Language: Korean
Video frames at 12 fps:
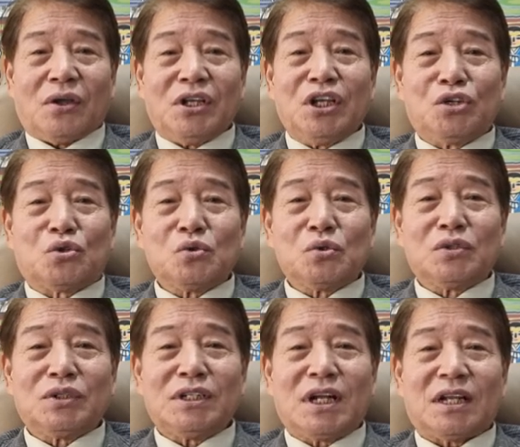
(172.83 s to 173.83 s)

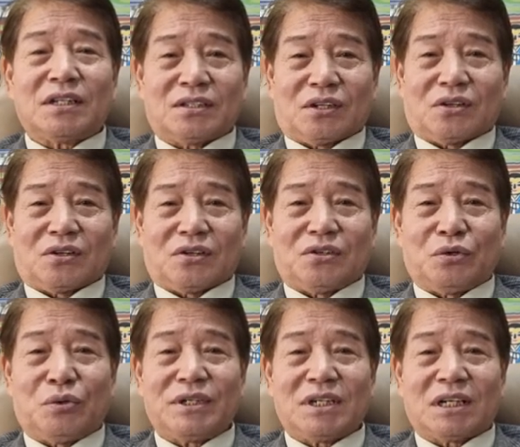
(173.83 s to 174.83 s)
이중근이라는
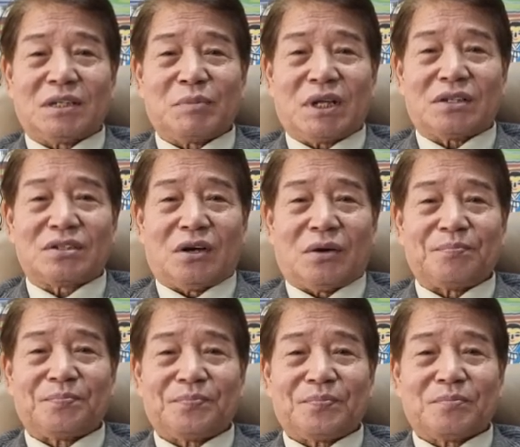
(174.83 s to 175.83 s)
그 회장님께서
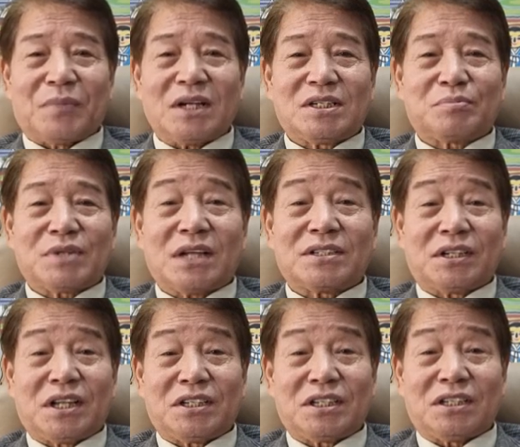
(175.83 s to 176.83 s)

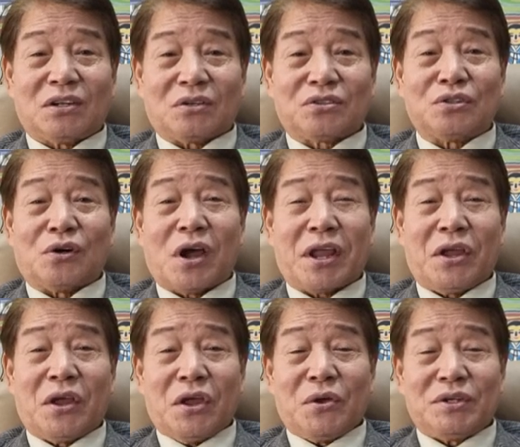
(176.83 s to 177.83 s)
84세 되신 그
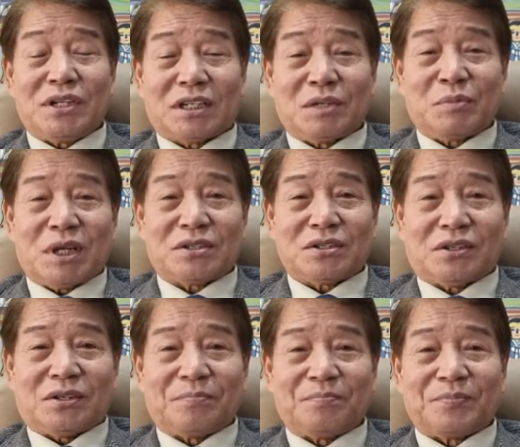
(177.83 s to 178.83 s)

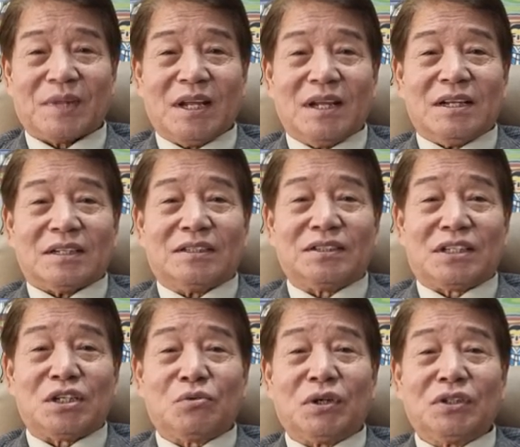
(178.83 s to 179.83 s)
회장님께서 그
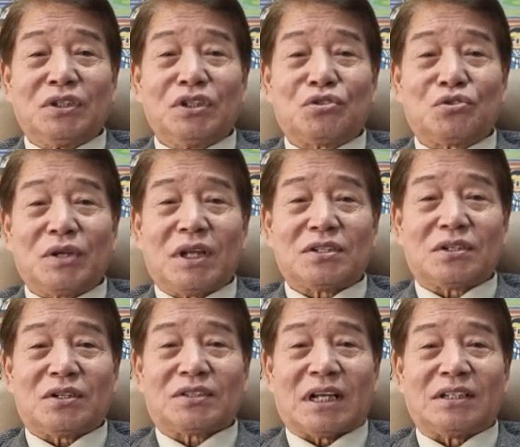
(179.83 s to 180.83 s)
직원들
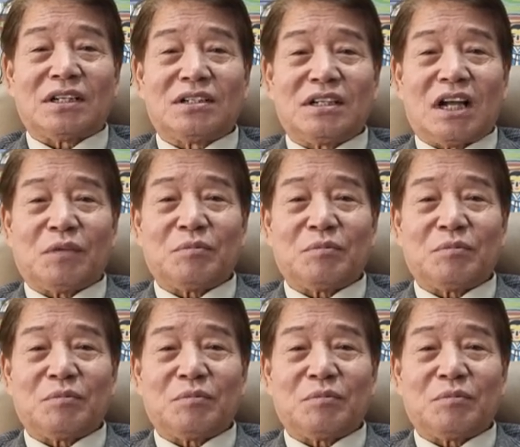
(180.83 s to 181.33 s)
중에서 자녀를